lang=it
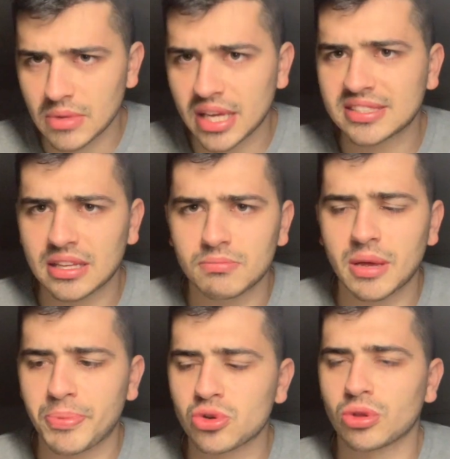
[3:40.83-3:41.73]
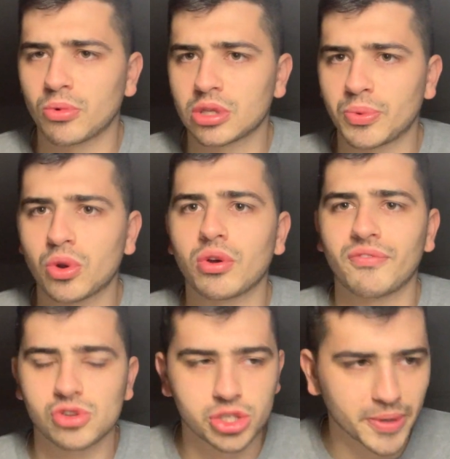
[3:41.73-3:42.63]
è, stato, mi è piaciuto molto di più il
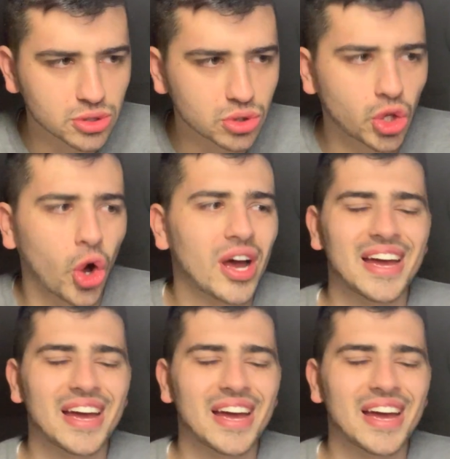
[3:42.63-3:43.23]
coinvolgimento di Dodò,